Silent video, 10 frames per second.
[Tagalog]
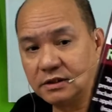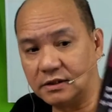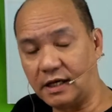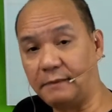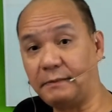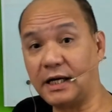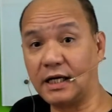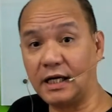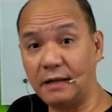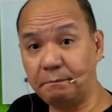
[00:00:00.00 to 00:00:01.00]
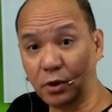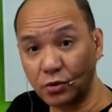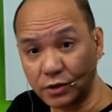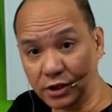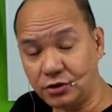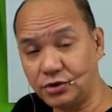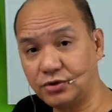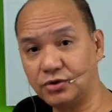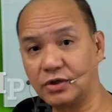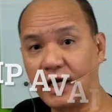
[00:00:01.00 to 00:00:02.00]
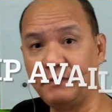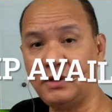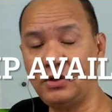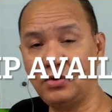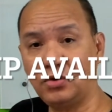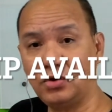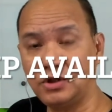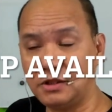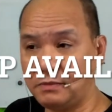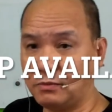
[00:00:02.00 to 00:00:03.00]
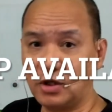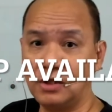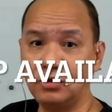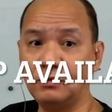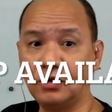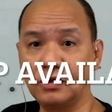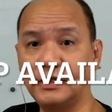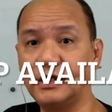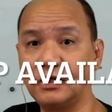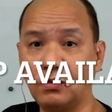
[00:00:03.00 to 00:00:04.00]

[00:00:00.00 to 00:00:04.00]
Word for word: Uh, pag-aralan pa ho ninyo yung Revenue Audit Memorandum Order